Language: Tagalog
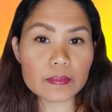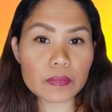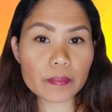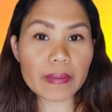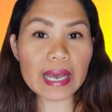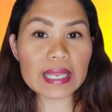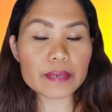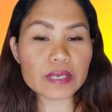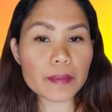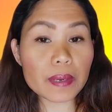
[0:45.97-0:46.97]

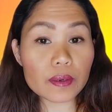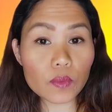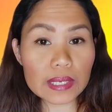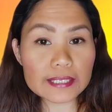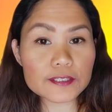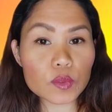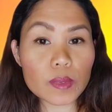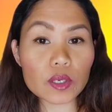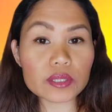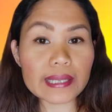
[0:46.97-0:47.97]
Magpaalam ka, pag walang
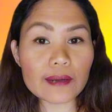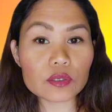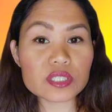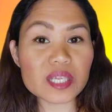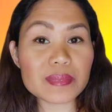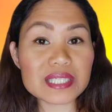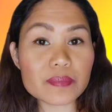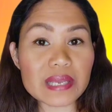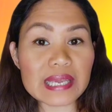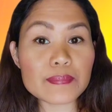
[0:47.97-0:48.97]
sumagot na host, ibig
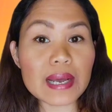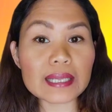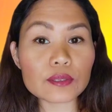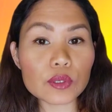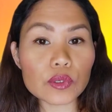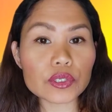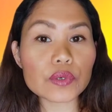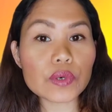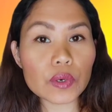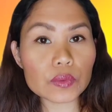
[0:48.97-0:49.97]
sabihin baka tulog
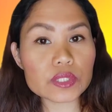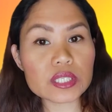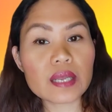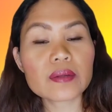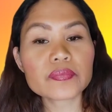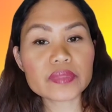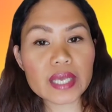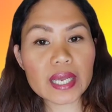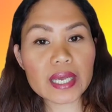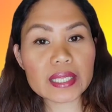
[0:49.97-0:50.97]
yung host
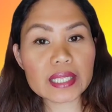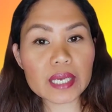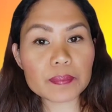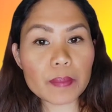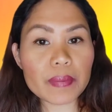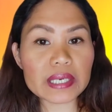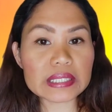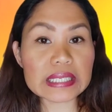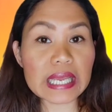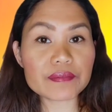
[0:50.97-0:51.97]
na
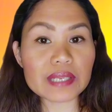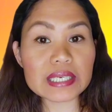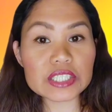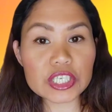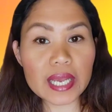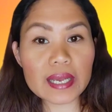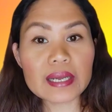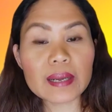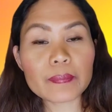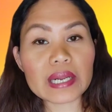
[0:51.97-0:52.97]
nagpa-party live lang siya
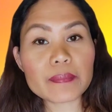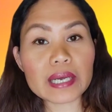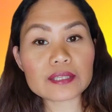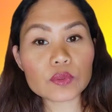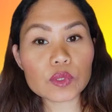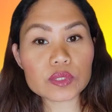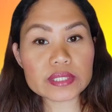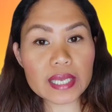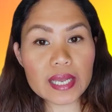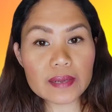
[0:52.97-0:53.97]
para makatulong
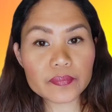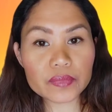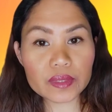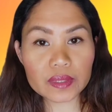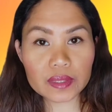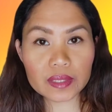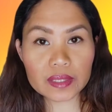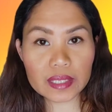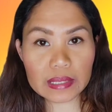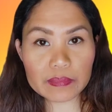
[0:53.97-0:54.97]
sa
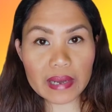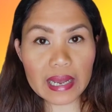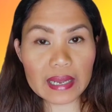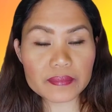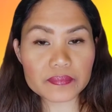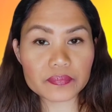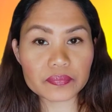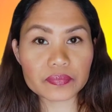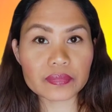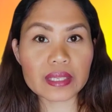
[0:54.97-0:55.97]
iba.
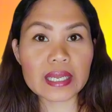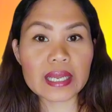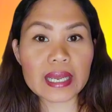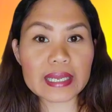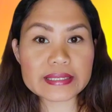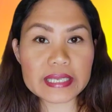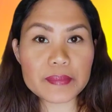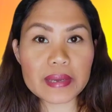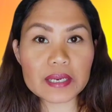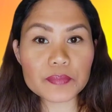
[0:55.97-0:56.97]
Kasi
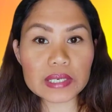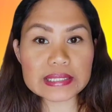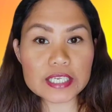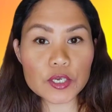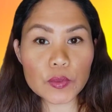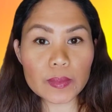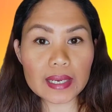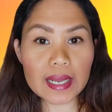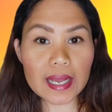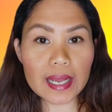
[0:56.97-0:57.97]
meron po kasi yung mga